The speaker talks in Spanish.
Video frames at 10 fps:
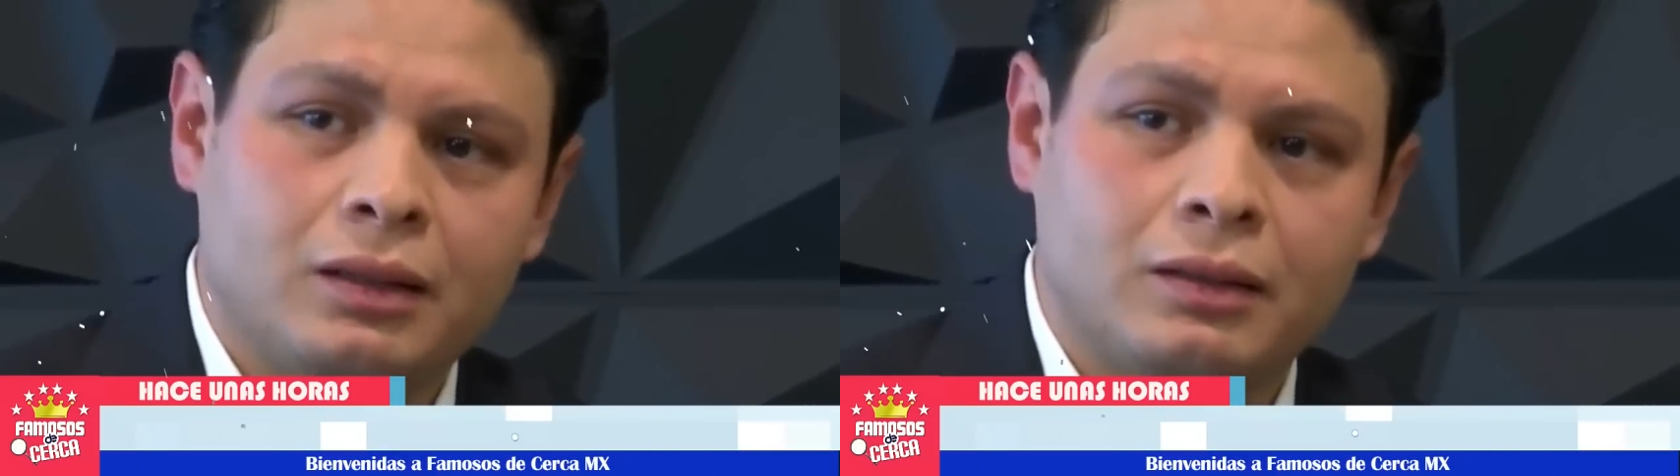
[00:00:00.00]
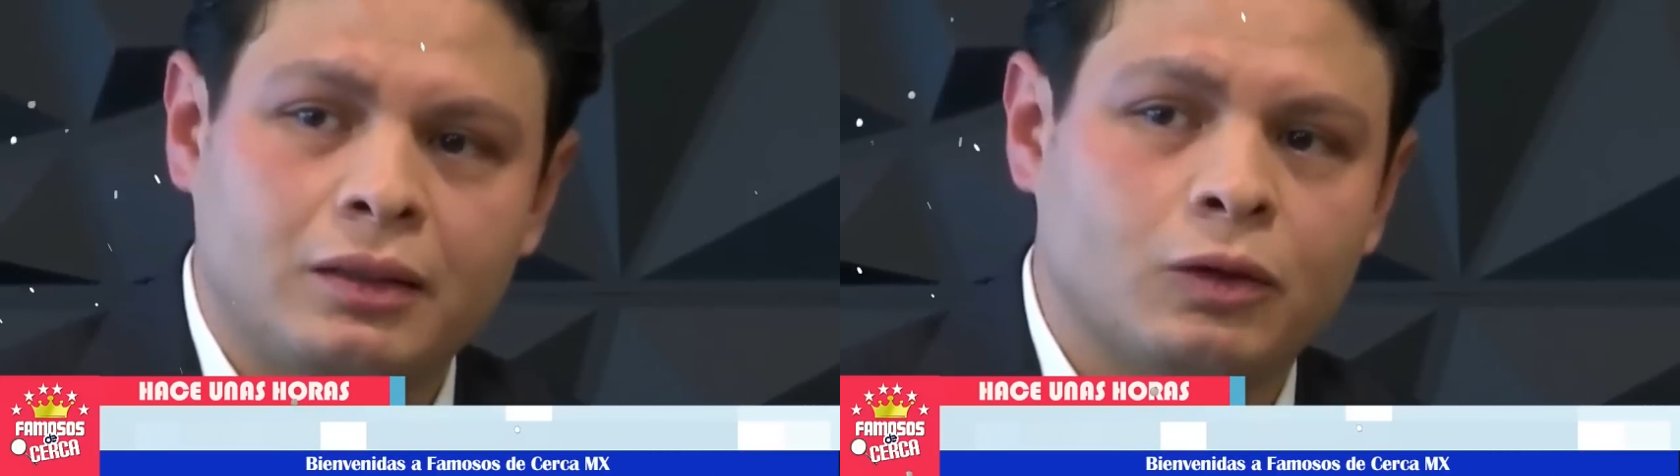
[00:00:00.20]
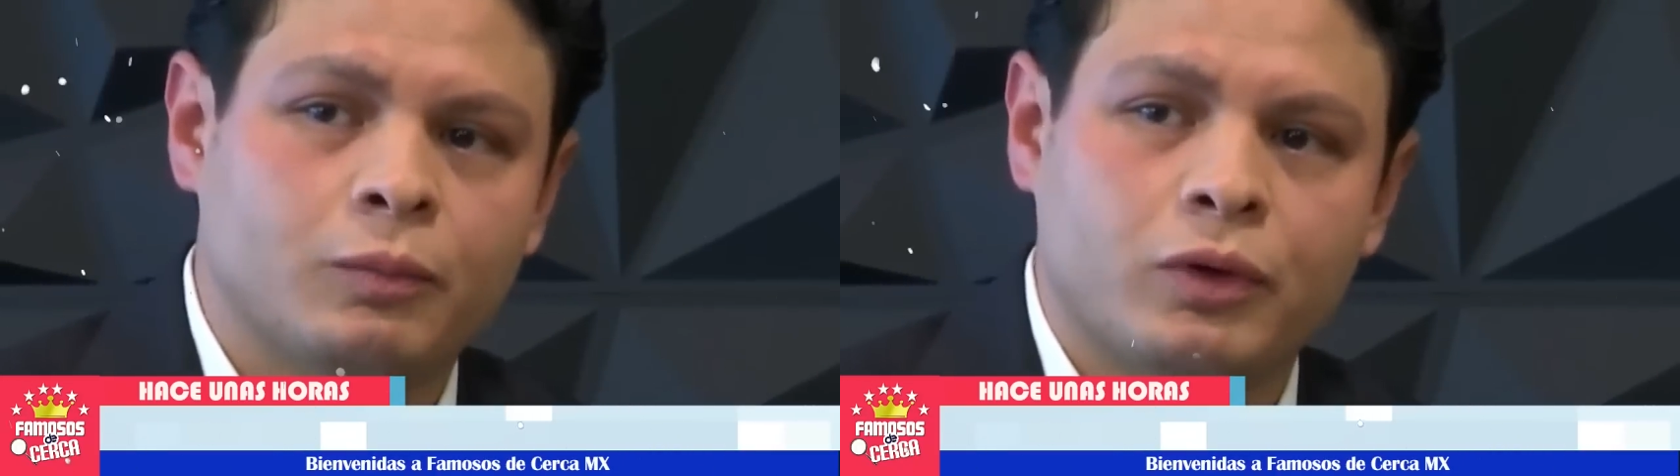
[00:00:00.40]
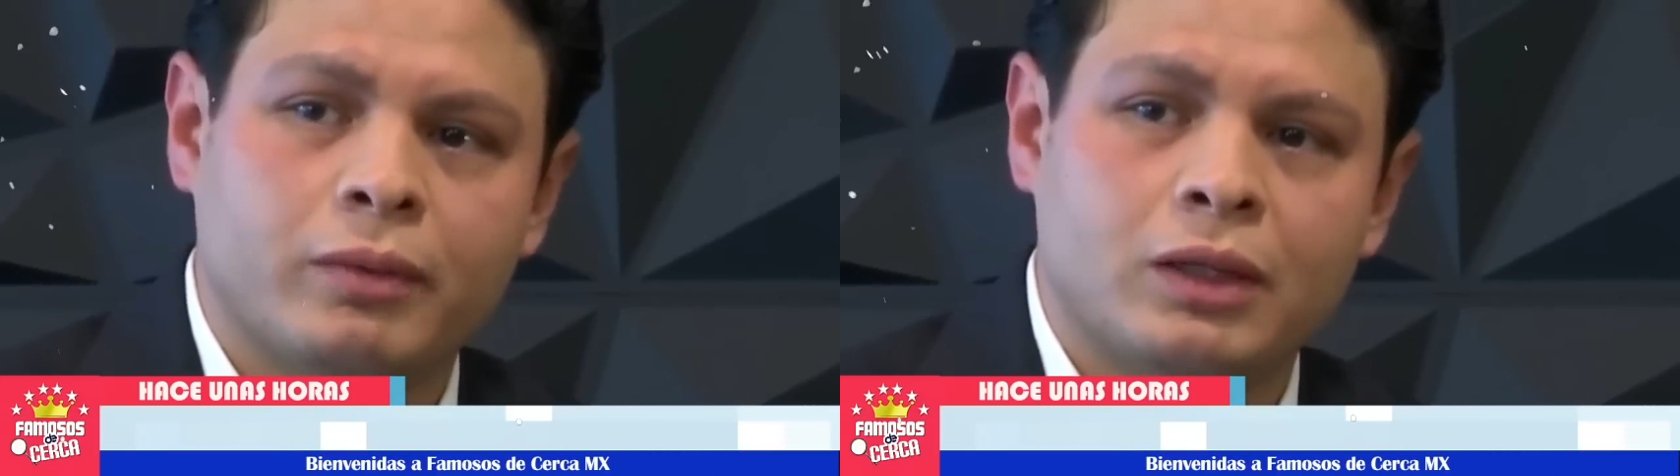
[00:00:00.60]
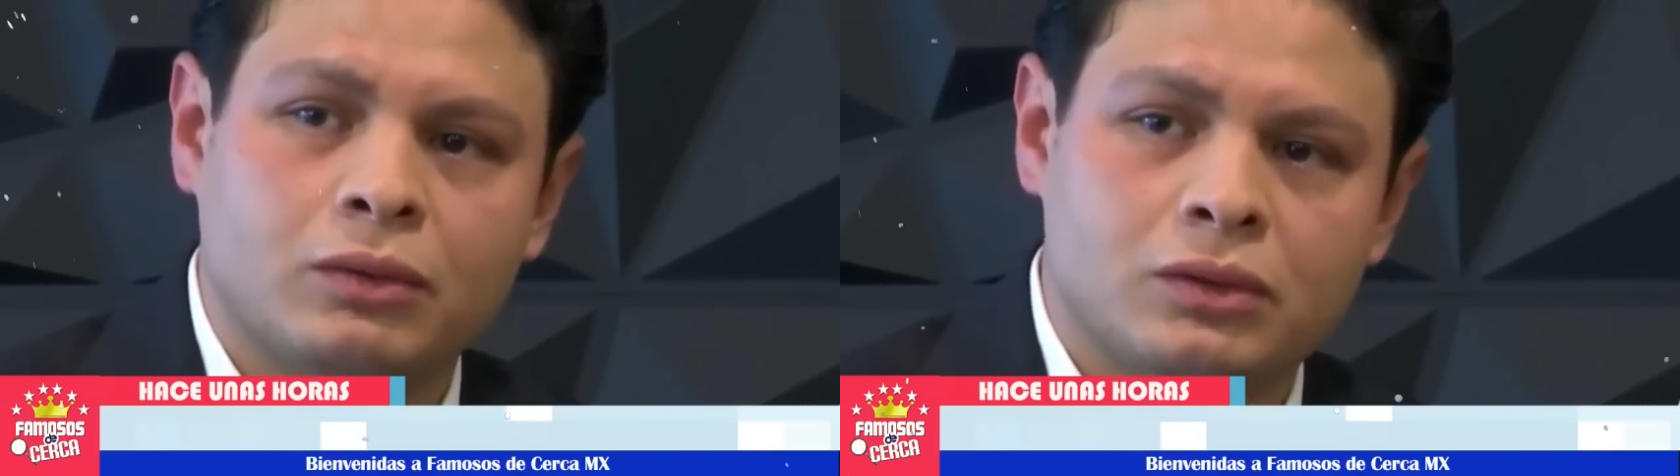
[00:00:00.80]
ni
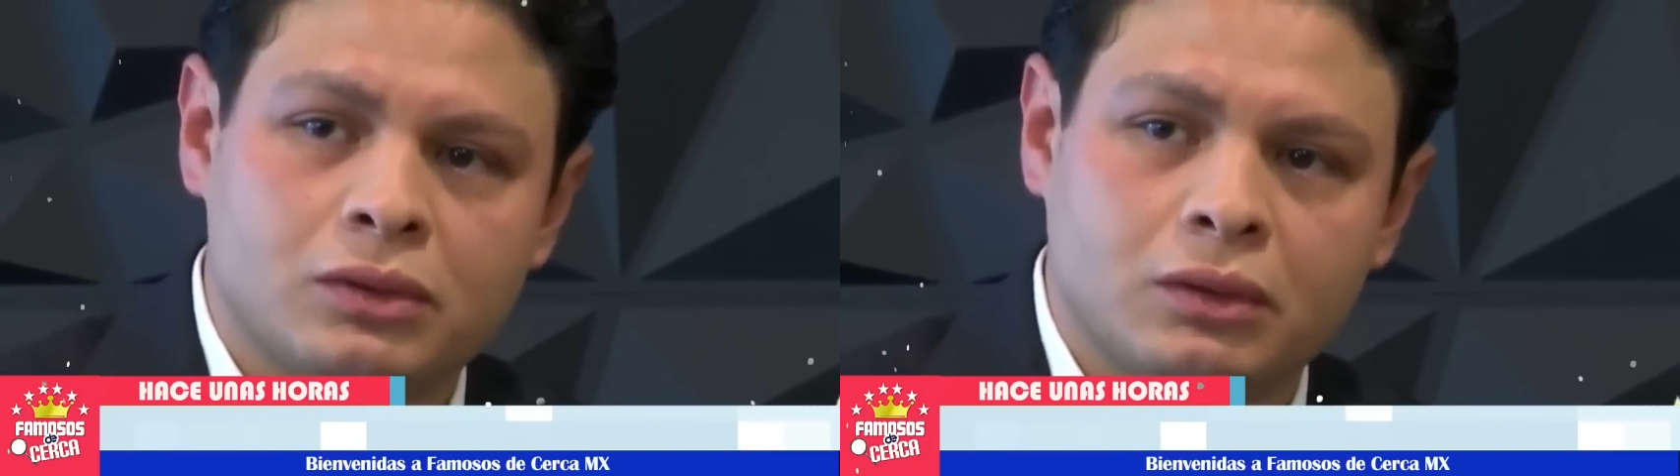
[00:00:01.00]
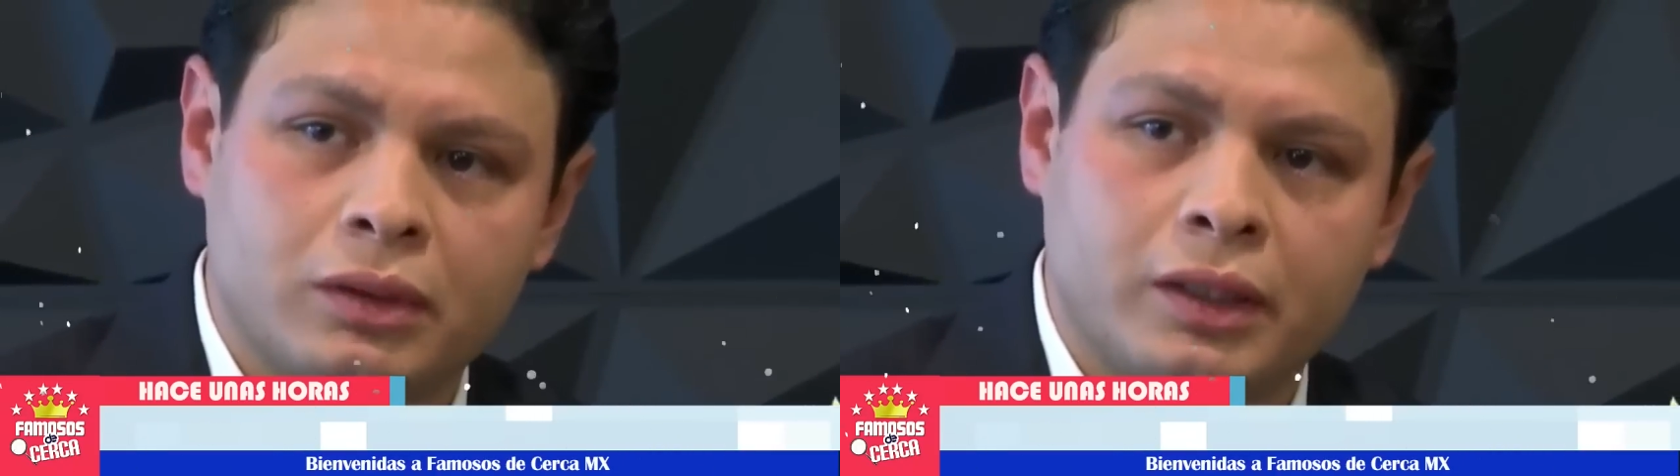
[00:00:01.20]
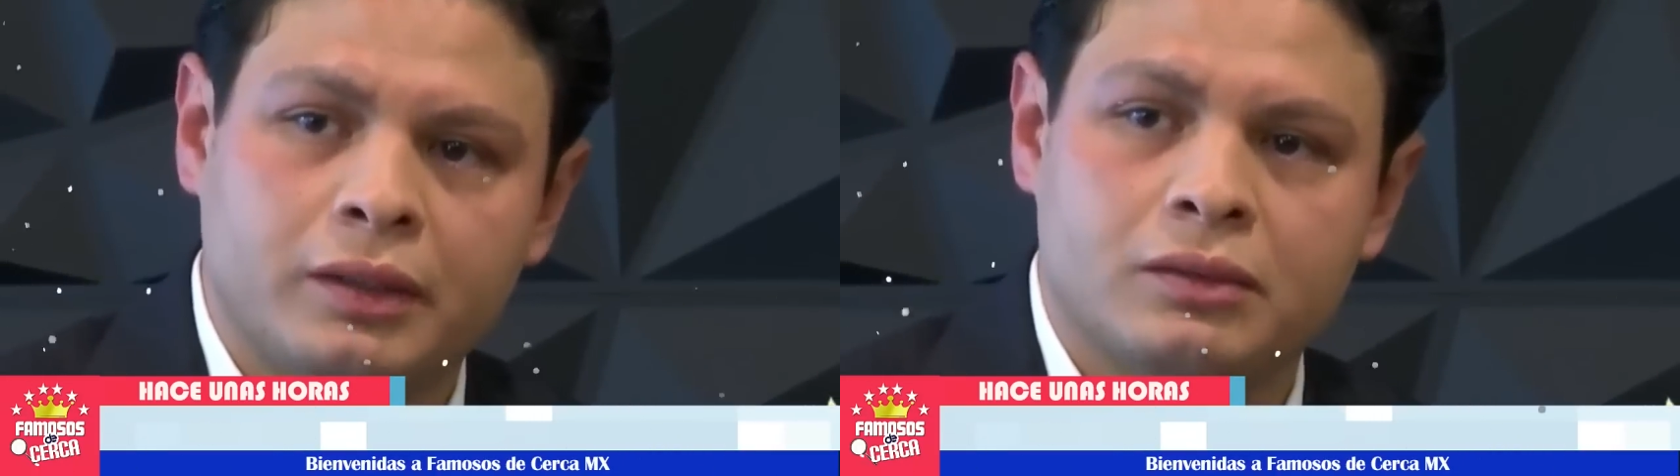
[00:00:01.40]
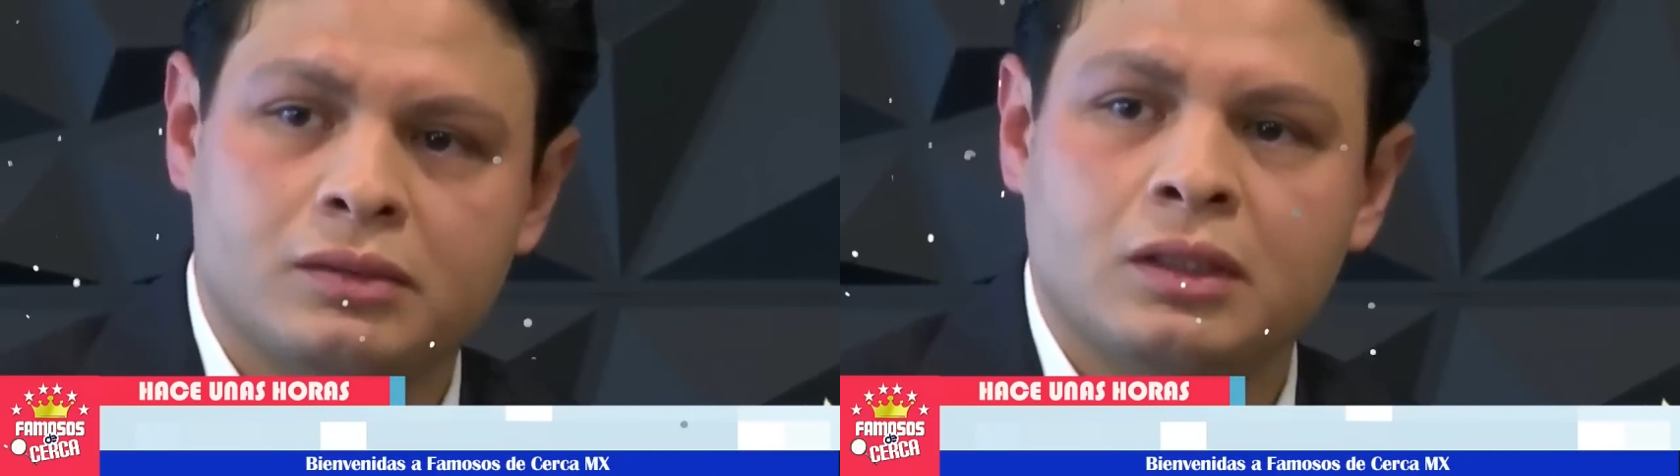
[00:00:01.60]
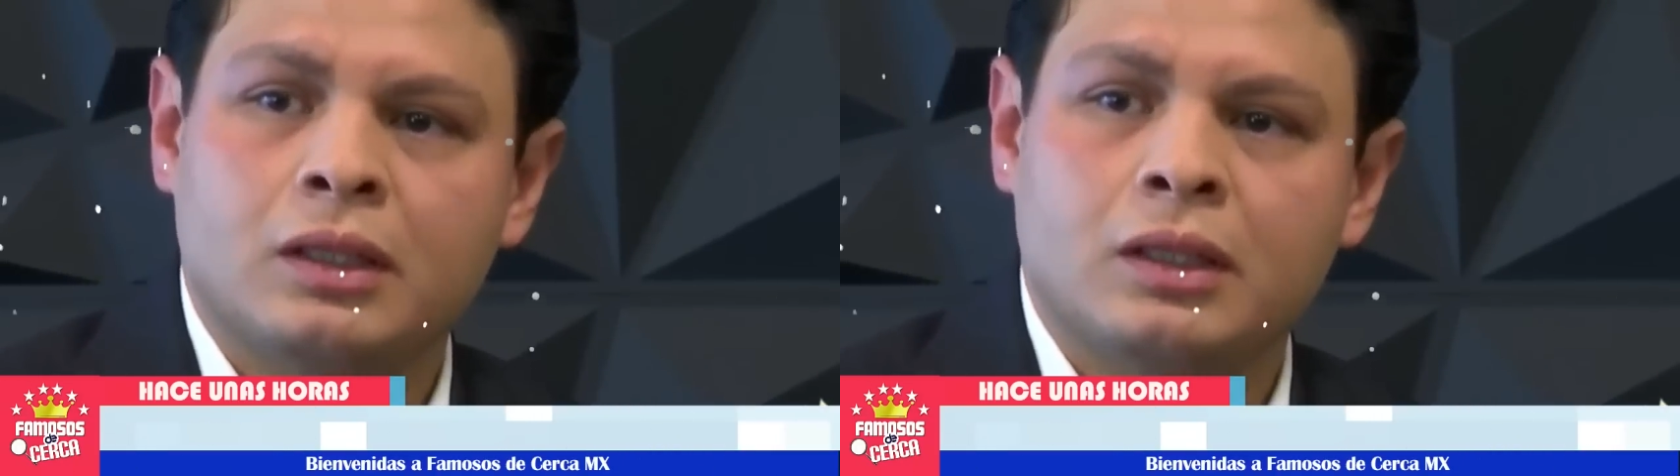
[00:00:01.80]
comprobar uno solo de ellos.